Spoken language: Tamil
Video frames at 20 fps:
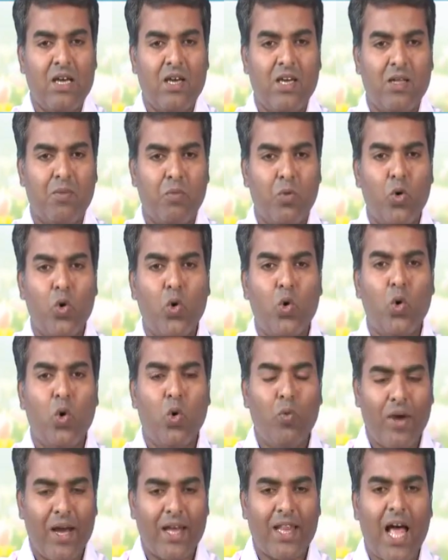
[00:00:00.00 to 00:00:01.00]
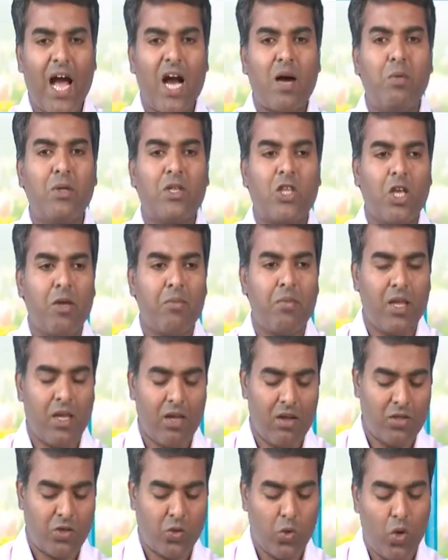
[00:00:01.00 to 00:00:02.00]
இந்த முழு வேதாகமத்தையும்
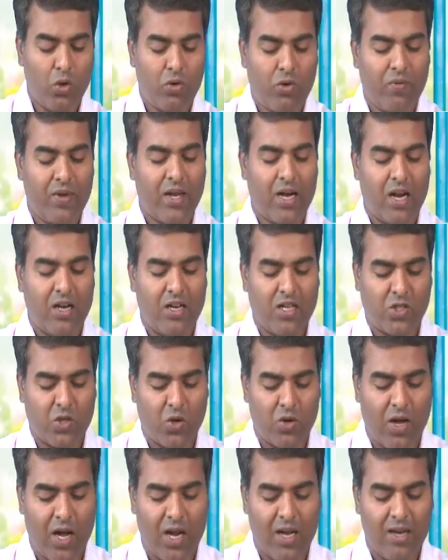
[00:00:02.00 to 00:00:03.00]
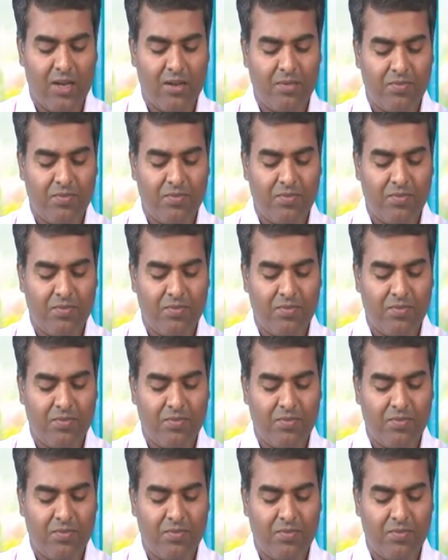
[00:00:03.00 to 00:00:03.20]
நீங்கள் சுருக்குவீர்கள் என்று சொன்னால்